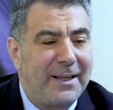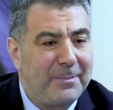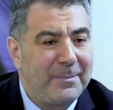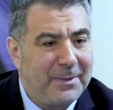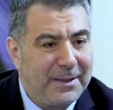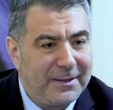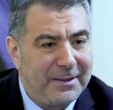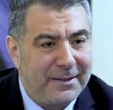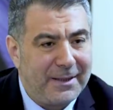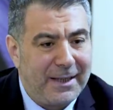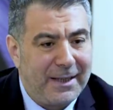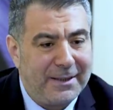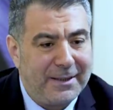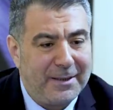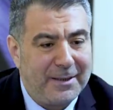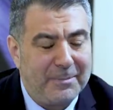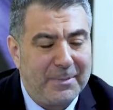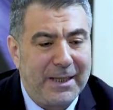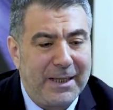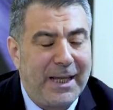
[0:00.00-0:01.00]
الرحمن
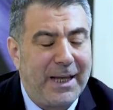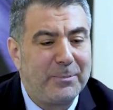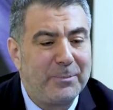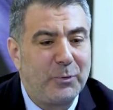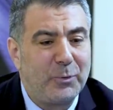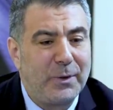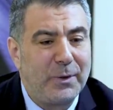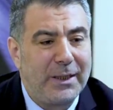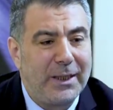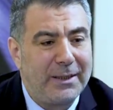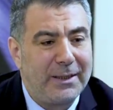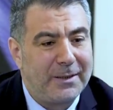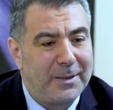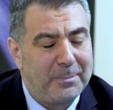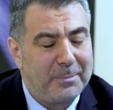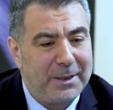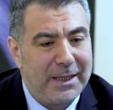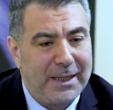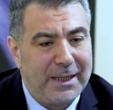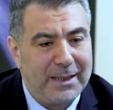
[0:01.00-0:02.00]
الرحيم الحمد لله
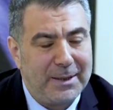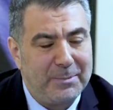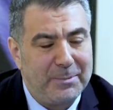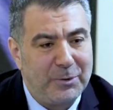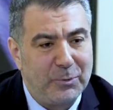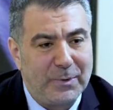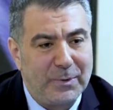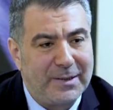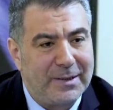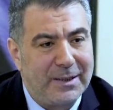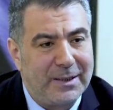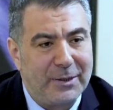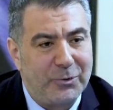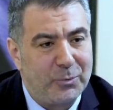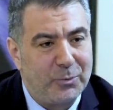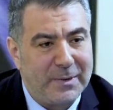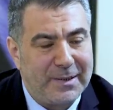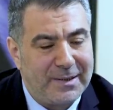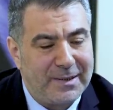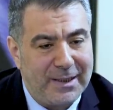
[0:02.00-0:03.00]
رب العالمين والصلاه
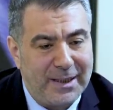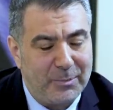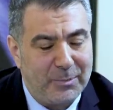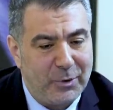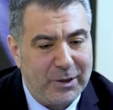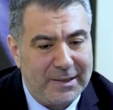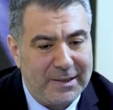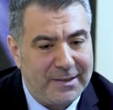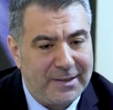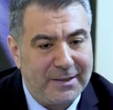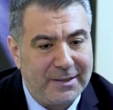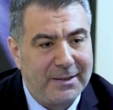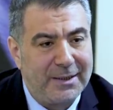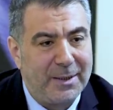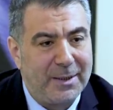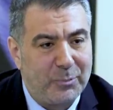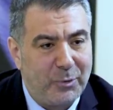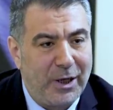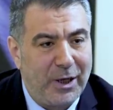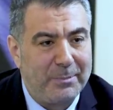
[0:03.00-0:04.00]
والسلام على
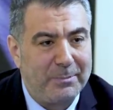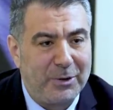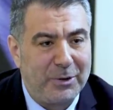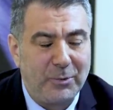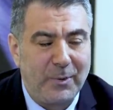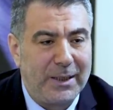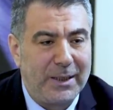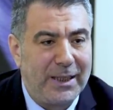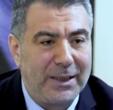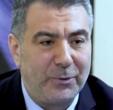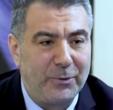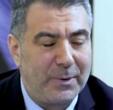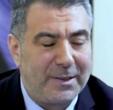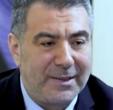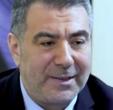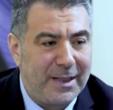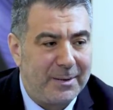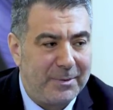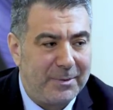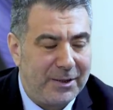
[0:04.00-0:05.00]
سيدنا محمد وعلى اله
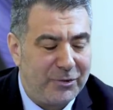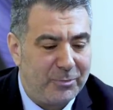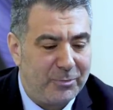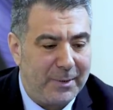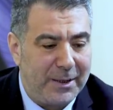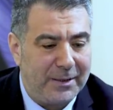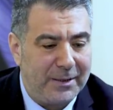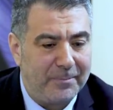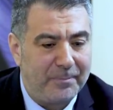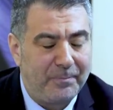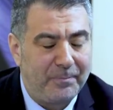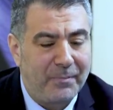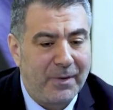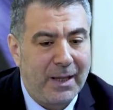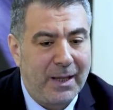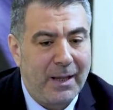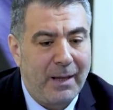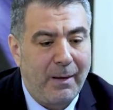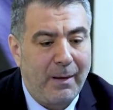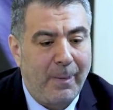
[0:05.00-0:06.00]
واصحابه اجمعين صلى الله عليه
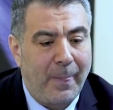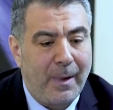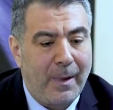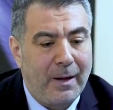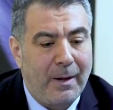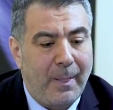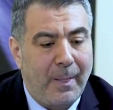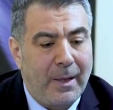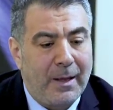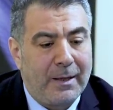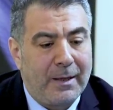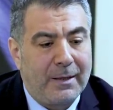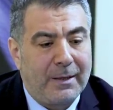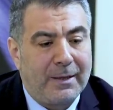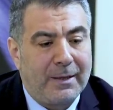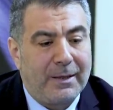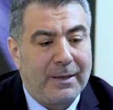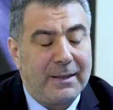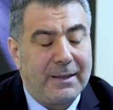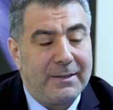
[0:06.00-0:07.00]
وسلم
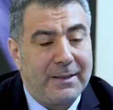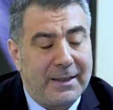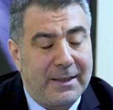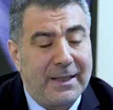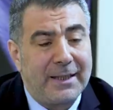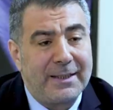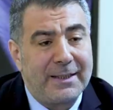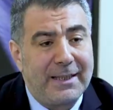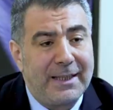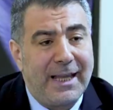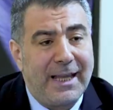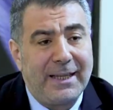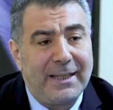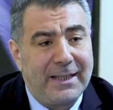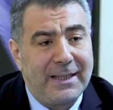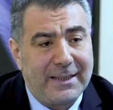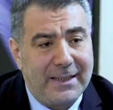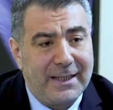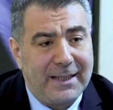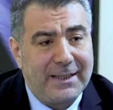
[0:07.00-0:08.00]
ذكرت
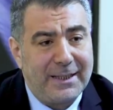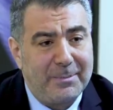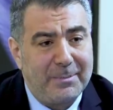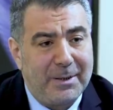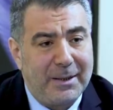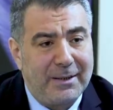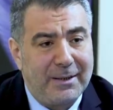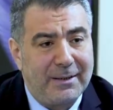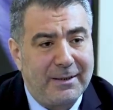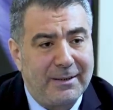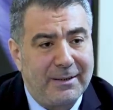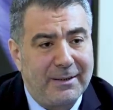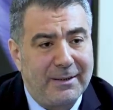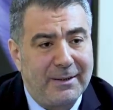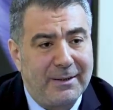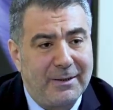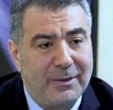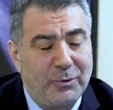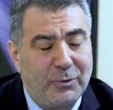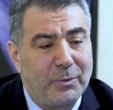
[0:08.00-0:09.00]
الآية الكريمة
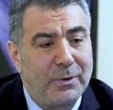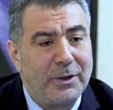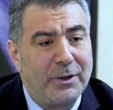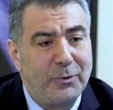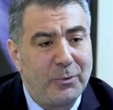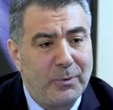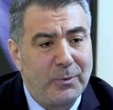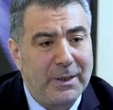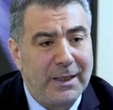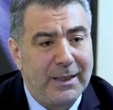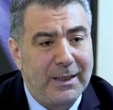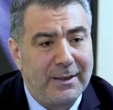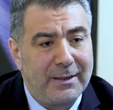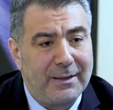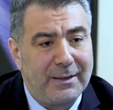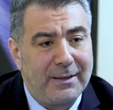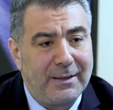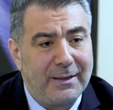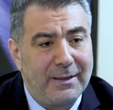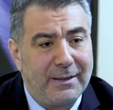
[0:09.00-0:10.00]
يريدون
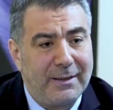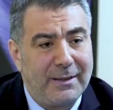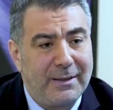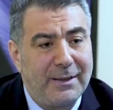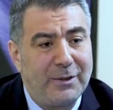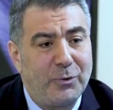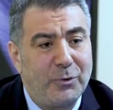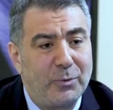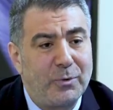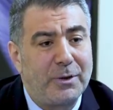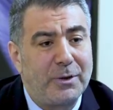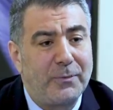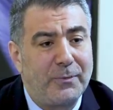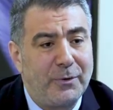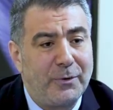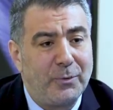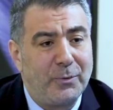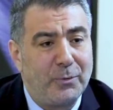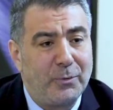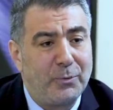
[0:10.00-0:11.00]

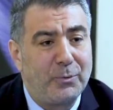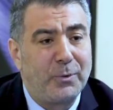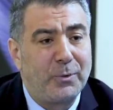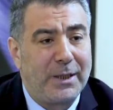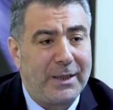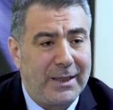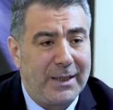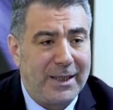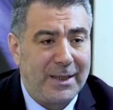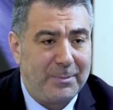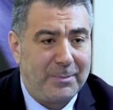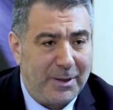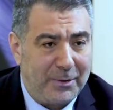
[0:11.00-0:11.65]
ليطفئوا نور الله